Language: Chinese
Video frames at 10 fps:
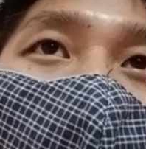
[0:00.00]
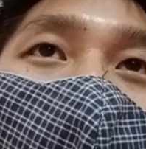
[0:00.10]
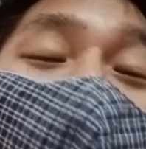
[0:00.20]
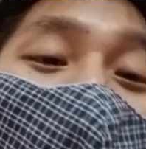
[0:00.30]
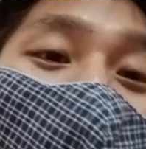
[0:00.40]

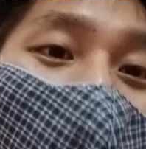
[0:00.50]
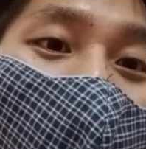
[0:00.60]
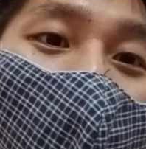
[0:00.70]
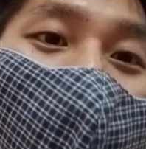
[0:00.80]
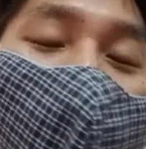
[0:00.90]
有竞争
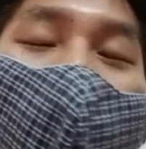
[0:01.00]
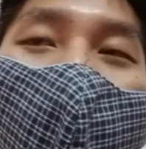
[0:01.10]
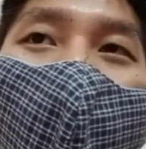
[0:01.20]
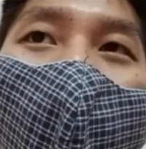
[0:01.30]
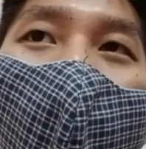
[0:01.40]
嘛，就是
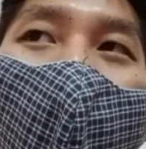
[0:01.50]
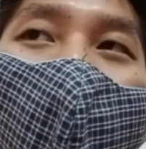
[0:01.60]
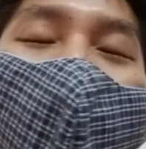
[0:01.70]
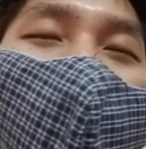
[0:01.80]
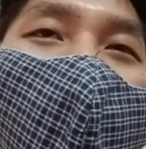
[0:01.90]
跟国外
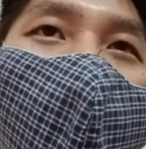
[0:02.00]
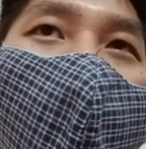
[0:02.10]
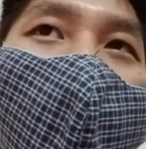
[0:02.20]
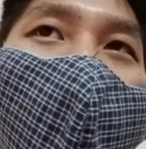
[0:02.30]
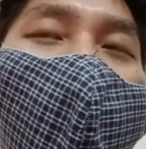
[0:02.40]
的竞争，就
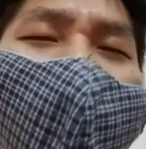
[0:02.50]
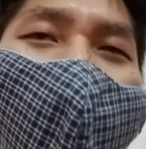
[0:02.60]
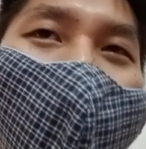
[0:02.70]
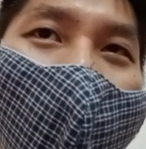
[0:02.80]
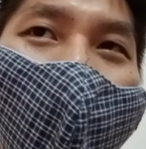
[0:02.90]
是可能有
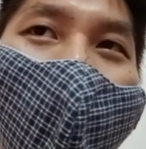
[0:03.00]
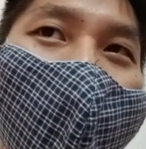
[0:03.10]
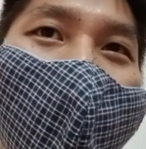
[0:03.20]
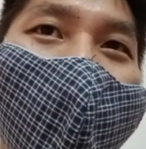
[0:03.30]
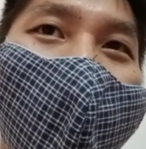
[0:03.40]
稍微
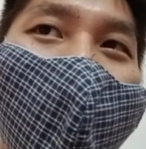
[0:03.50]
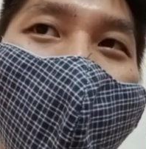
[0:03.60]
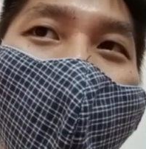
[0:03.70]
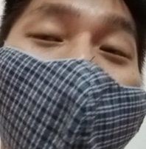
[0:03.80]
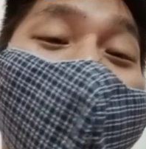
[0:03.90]
的
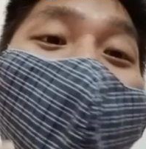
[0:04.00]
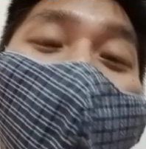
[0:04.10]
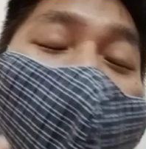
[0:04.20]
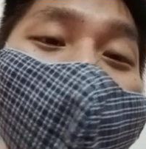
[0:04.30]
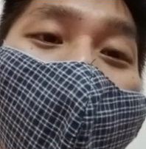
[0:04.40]
提升
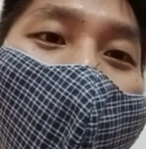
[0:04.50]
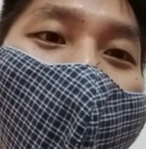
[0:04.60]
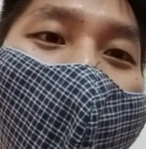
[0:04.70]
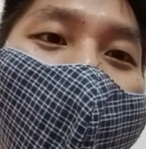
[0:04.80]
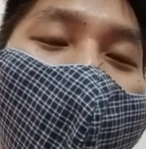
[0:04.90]
自己的水平。
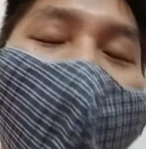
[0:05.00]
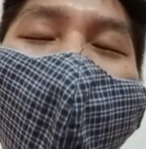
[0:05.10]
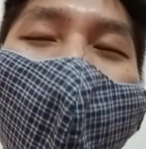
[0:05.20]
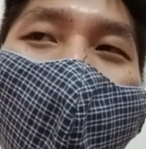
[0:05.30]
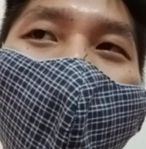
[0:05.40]
但是
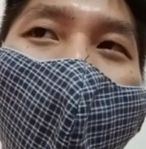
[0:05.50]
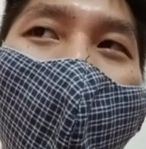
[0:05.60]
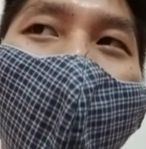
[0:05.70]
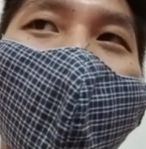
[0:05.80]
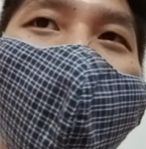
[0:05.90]
我是怕
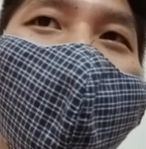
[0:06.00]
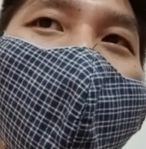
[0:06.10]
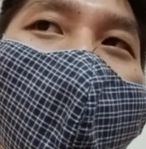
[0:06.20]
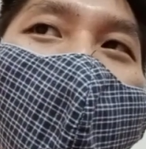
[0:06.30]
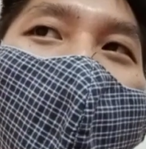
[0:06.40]
他们就是